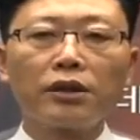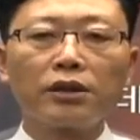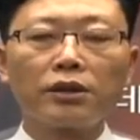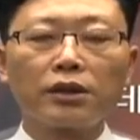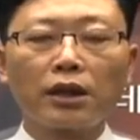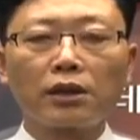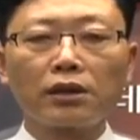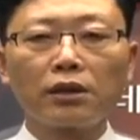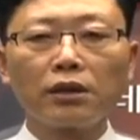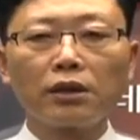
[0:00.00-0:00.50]

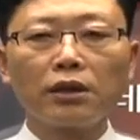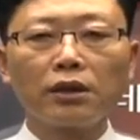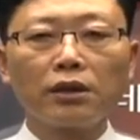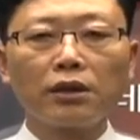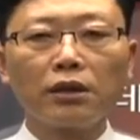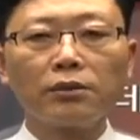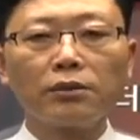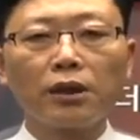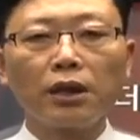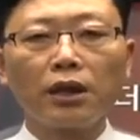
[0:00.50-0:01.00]
자 그렇기
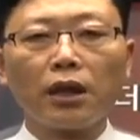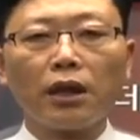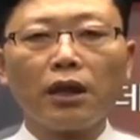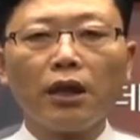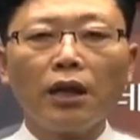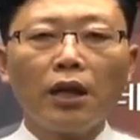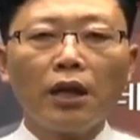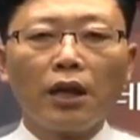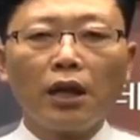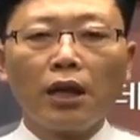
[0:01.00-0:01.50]
때문에
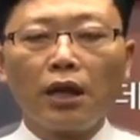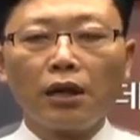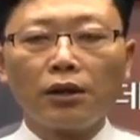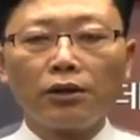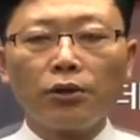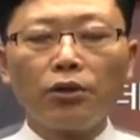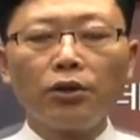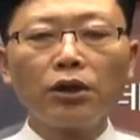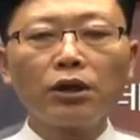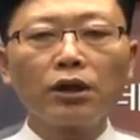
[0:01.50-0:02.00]
아,
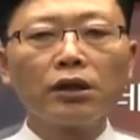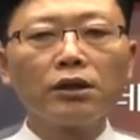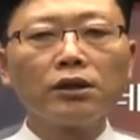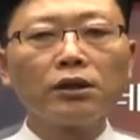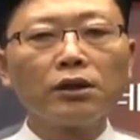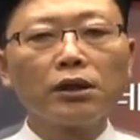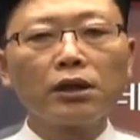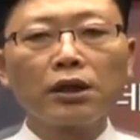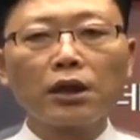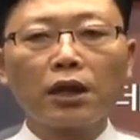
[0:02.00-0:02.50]

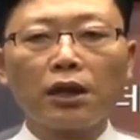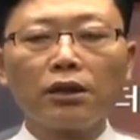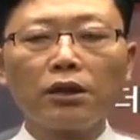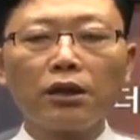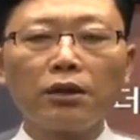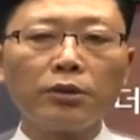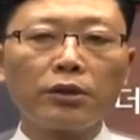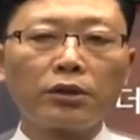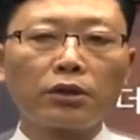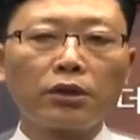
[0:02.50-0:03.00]
용어라든지
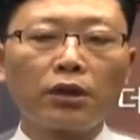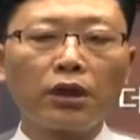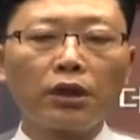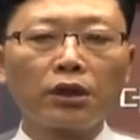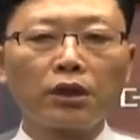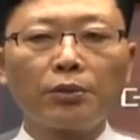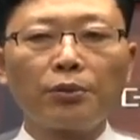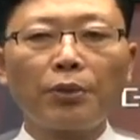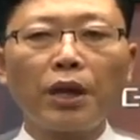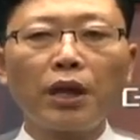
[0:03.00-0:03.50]
개념을 정확히
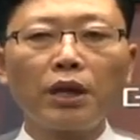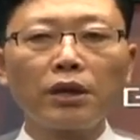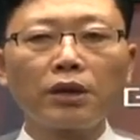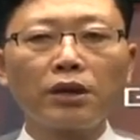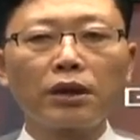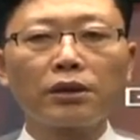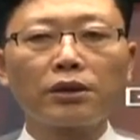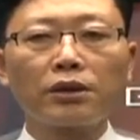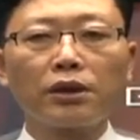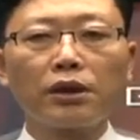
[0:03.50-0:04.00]
파악을
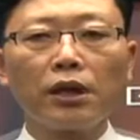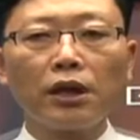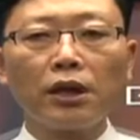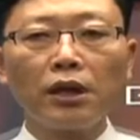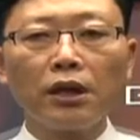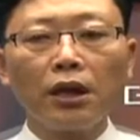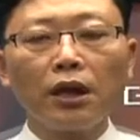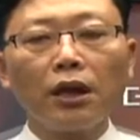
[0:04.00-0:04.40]
하셔야